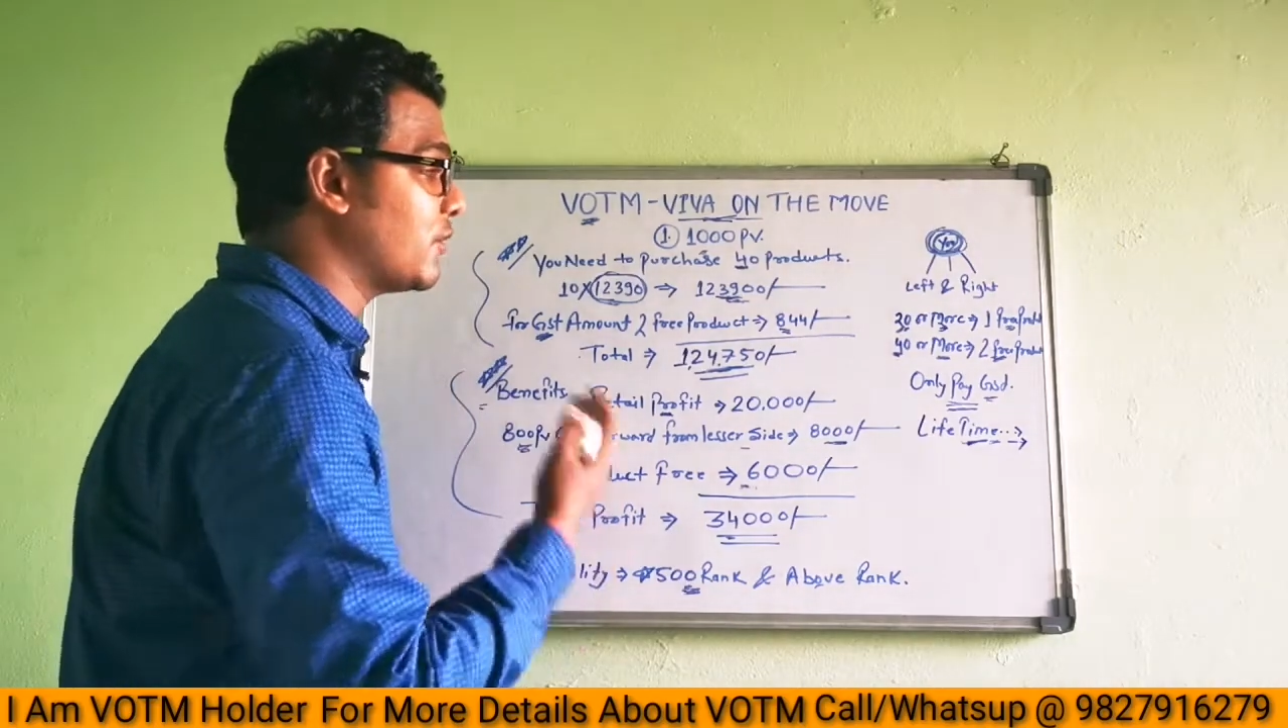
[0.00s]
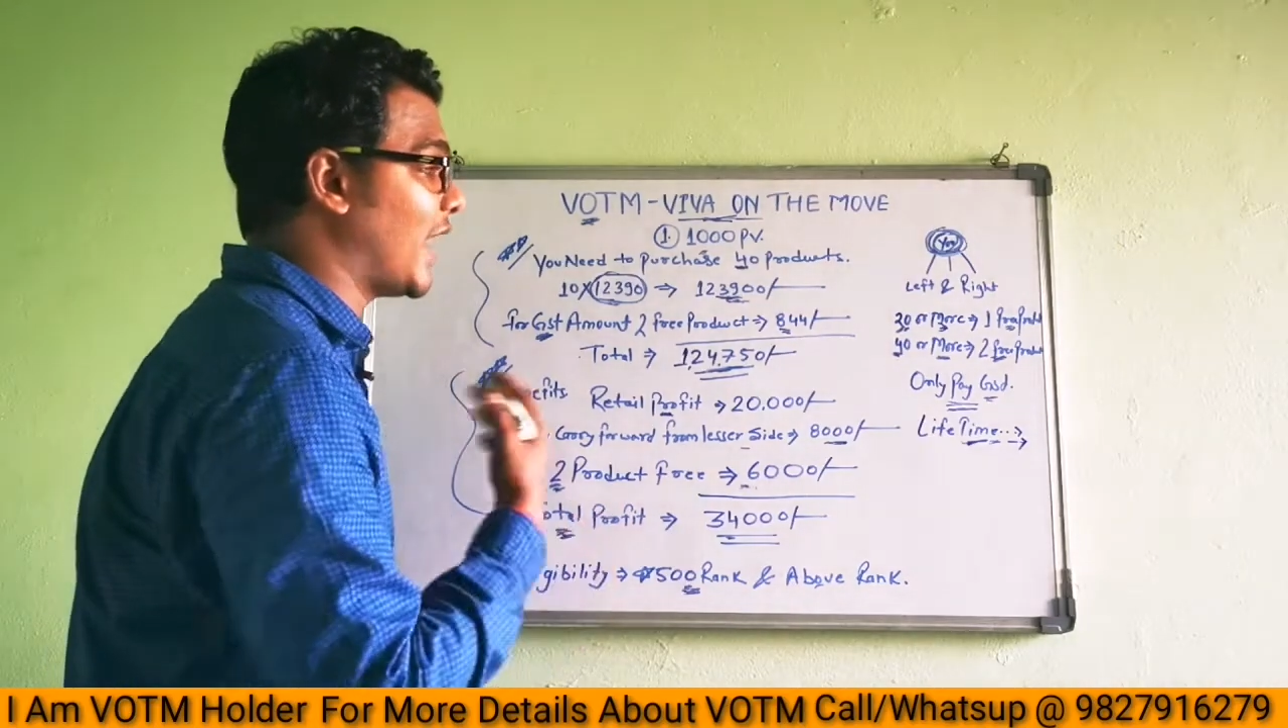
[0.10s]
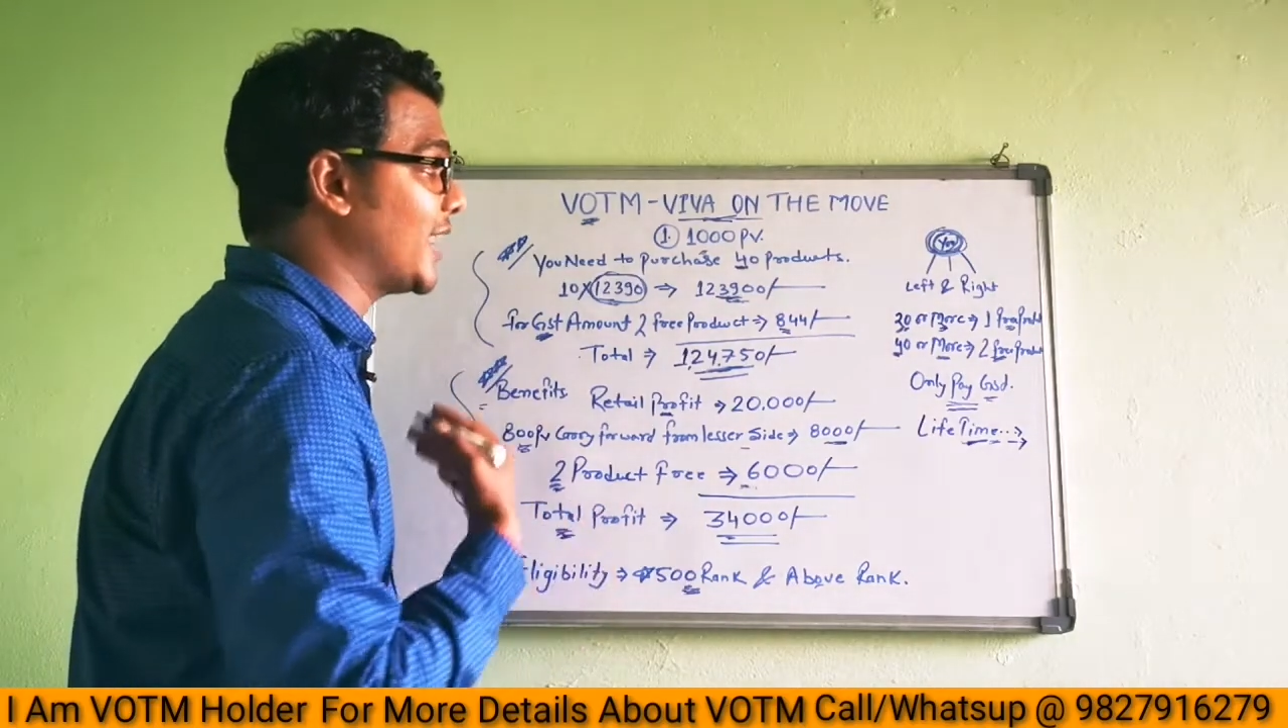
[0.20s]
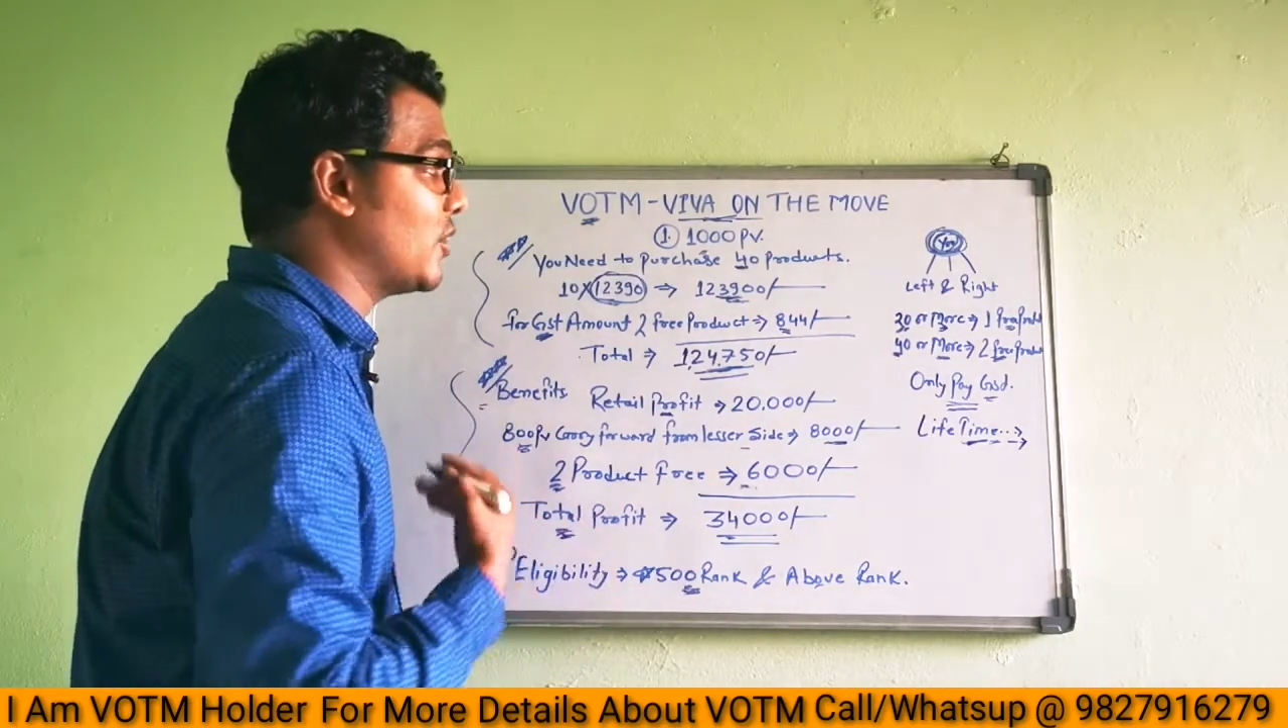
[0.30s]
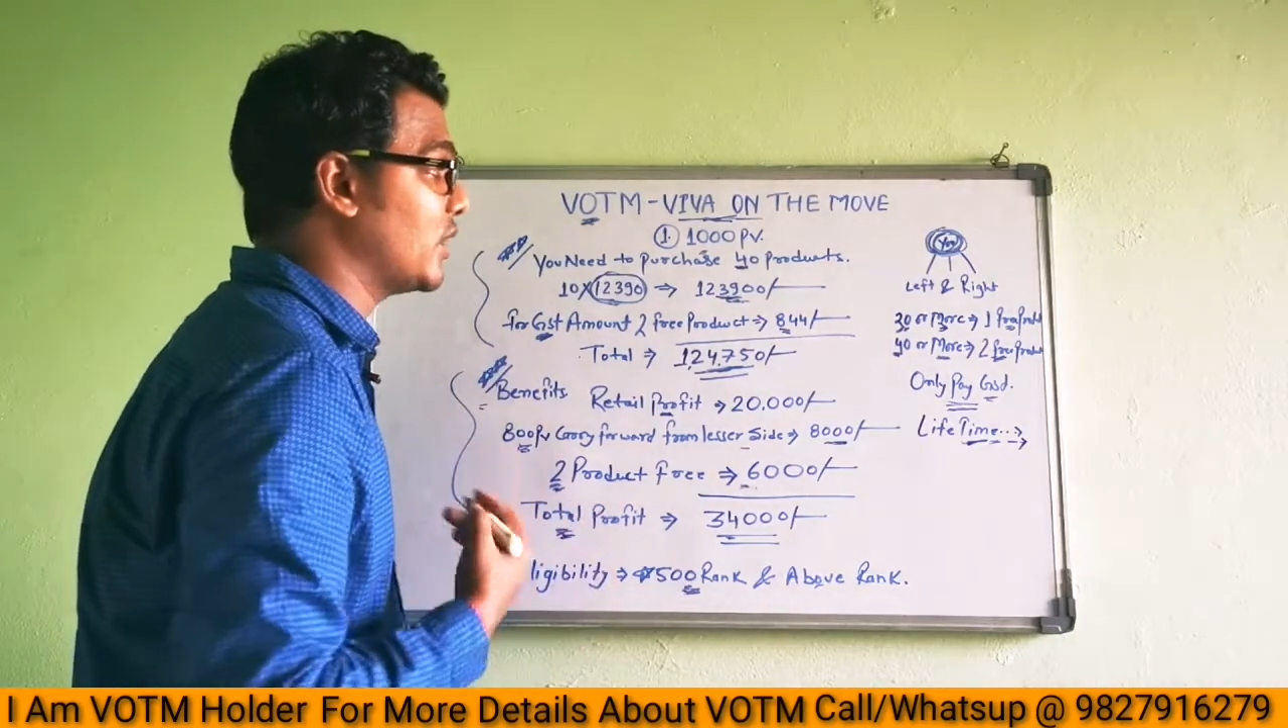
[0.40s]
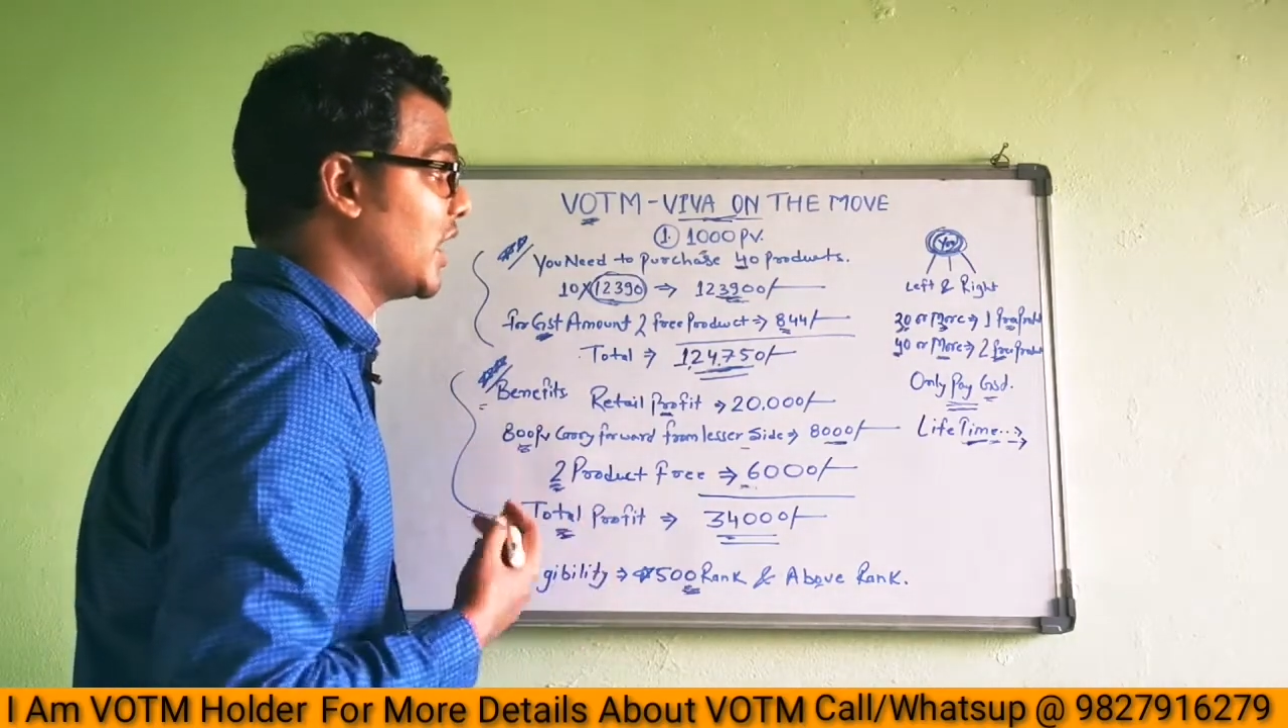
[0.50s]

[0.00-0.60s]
फ़ायदा हो